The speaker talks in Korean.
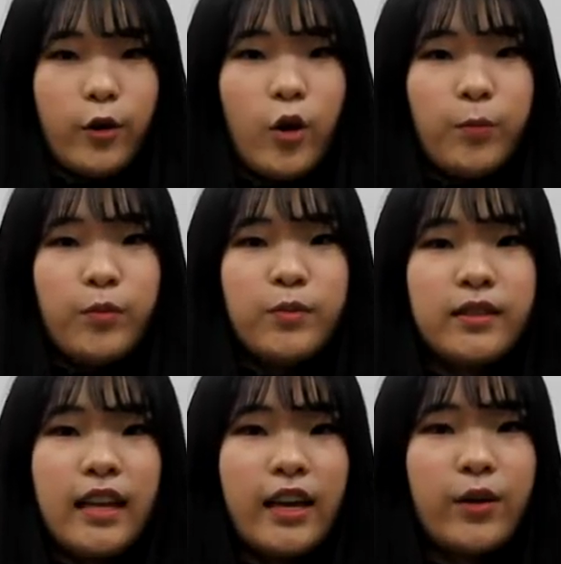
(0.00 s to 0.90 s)

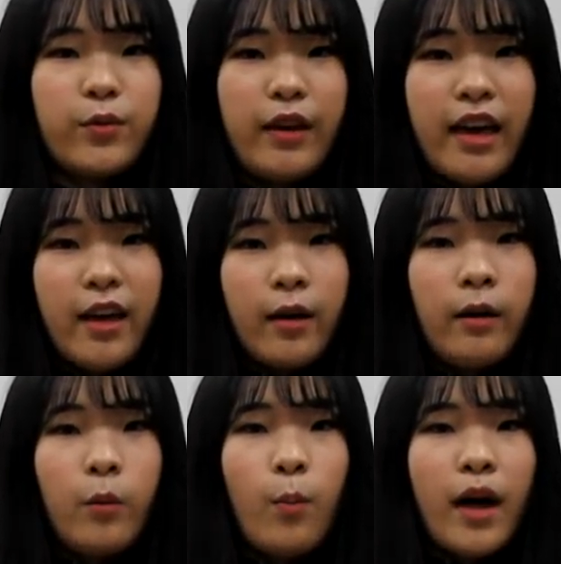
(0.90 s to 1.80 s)
거품을 내기 위해
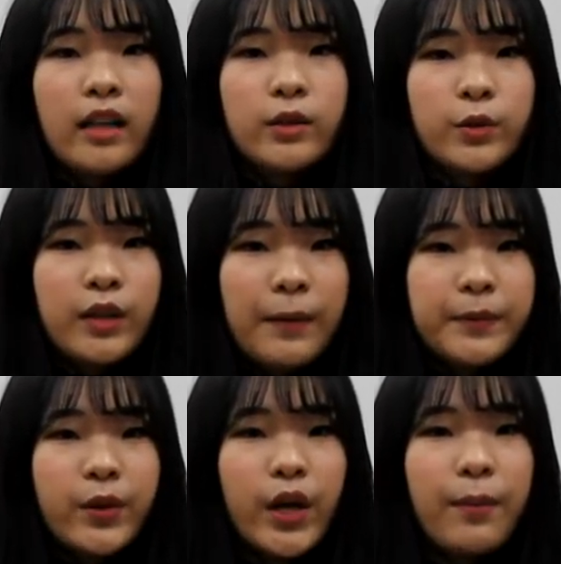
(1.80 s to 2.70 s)
몸에 안 좋은
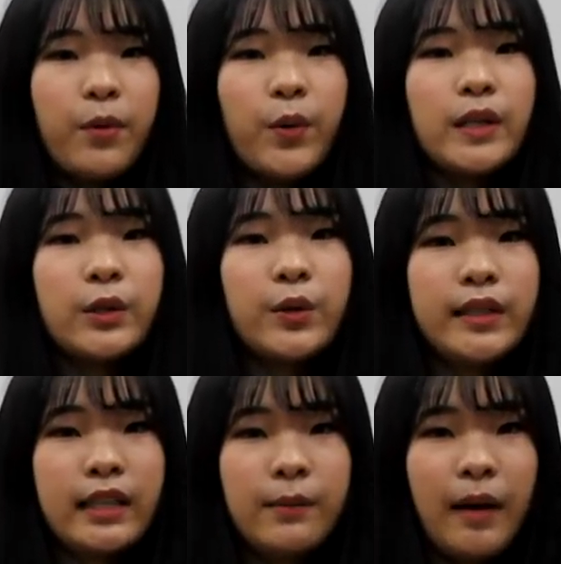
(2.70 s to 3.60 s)
합성 계면
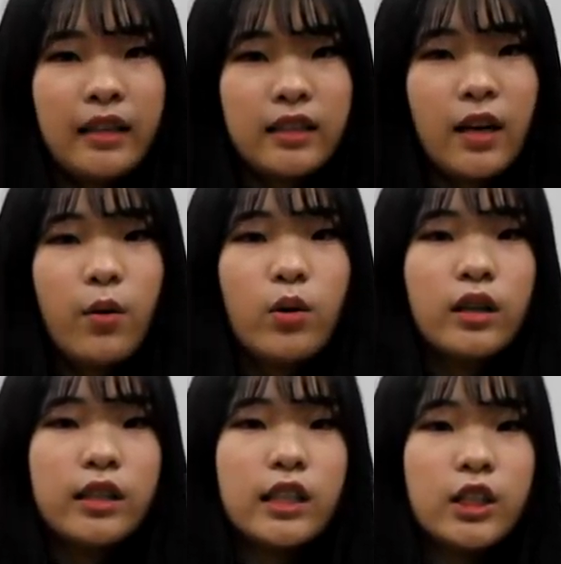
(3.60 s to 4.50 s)
활성제를 많이
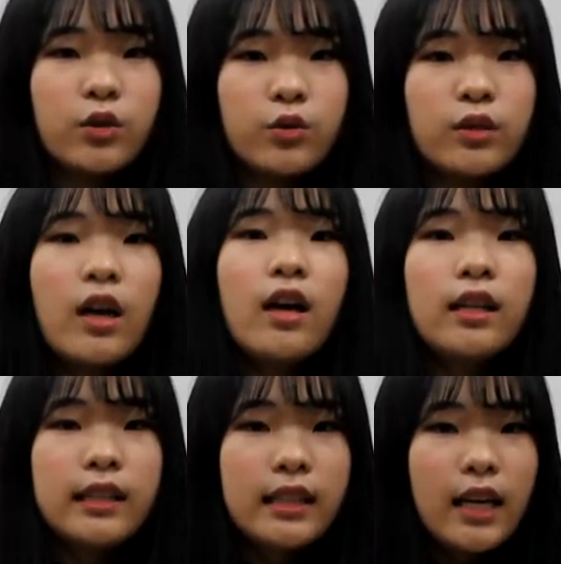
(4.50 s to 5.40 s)
사용하는 시중
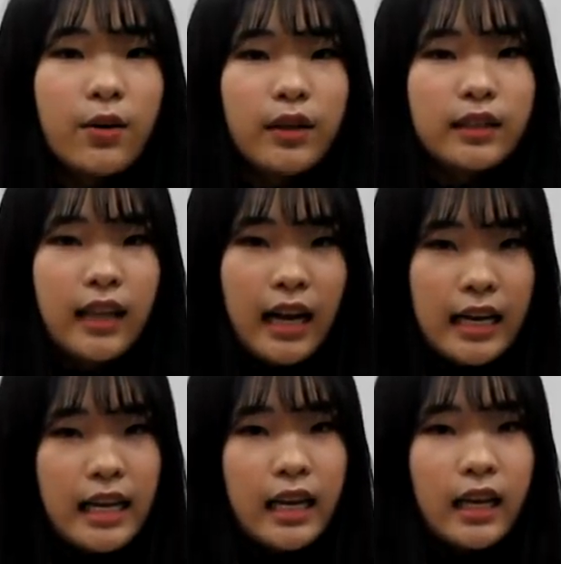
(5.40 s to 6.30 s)
치약과는
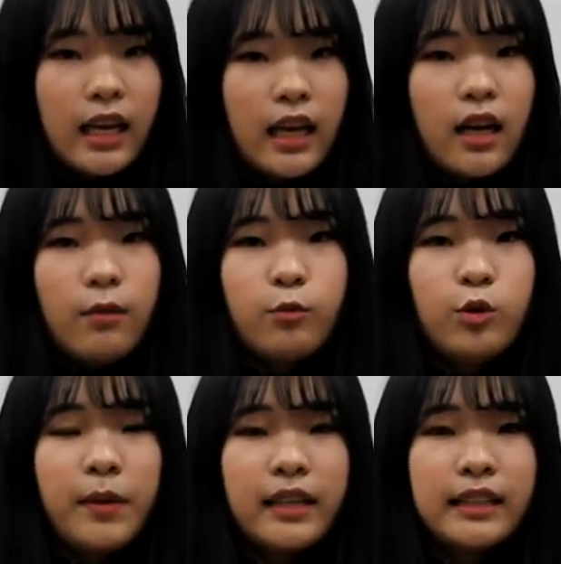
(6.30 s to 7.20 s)
달리
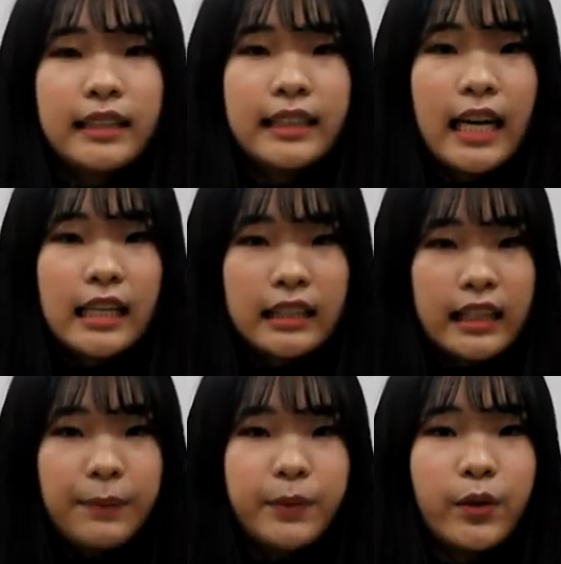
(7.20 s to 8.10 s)
물맑은
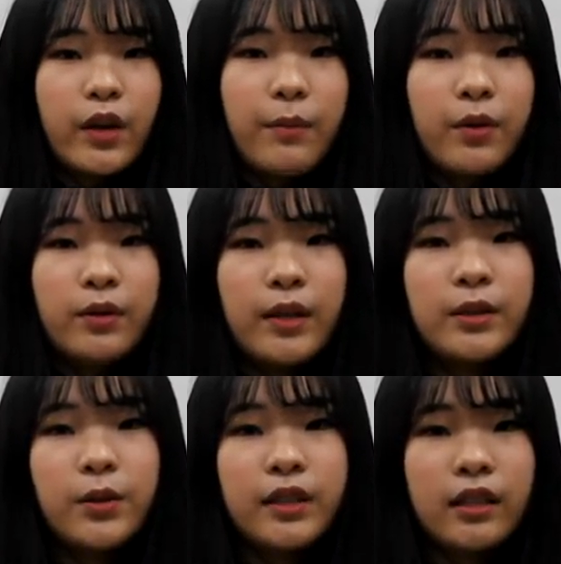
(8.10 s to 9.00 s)
치약은 합성 계면
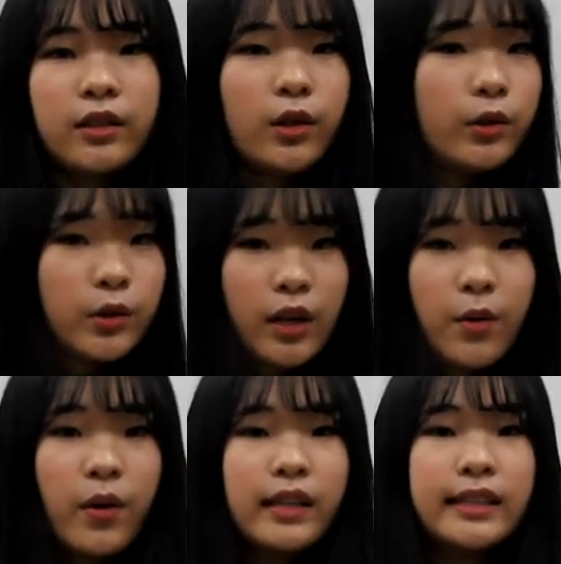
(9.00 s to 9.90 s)
활성제를 전혀
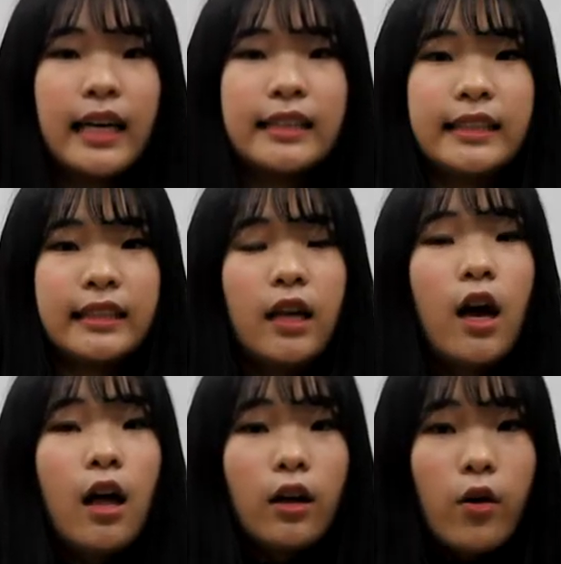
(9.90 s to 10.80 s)
사용하지 않은
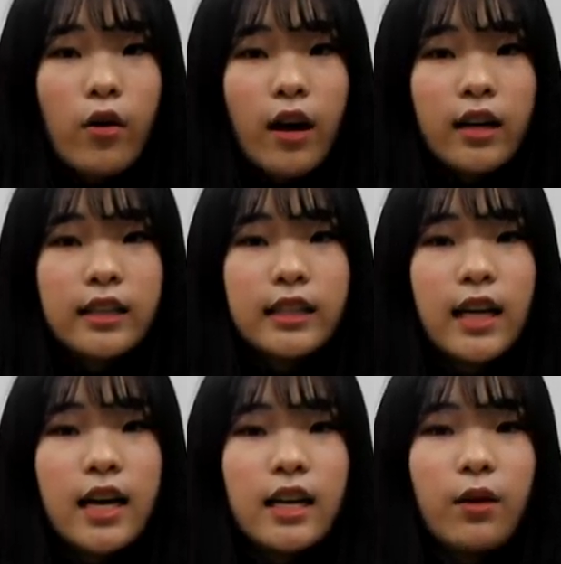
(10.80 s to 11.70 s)
건강한
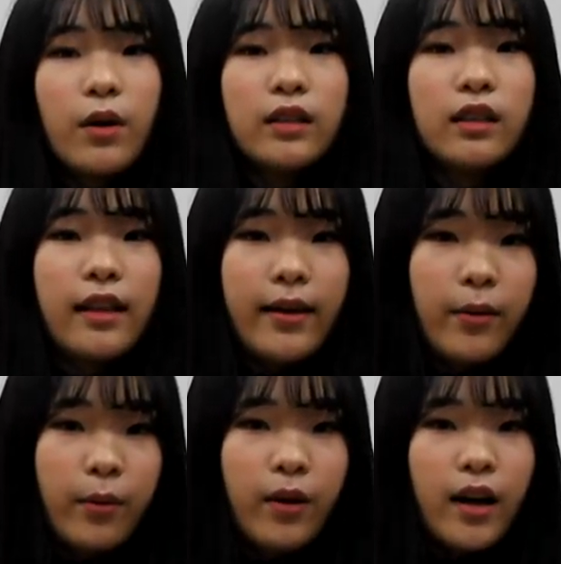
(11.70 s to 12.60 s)
치약이라고
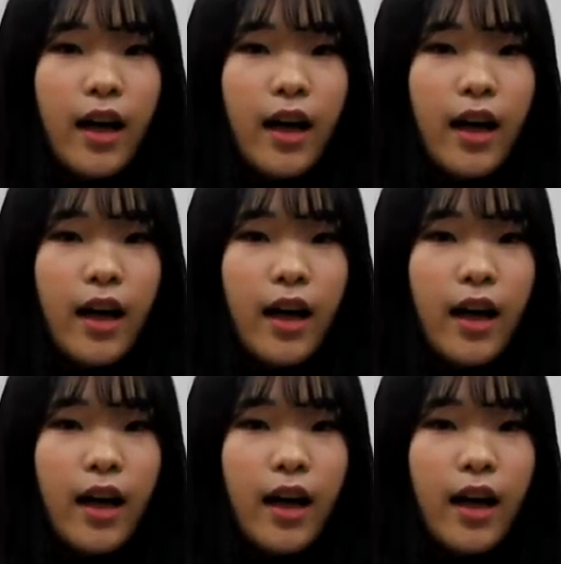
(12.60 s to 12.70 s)
하는데요.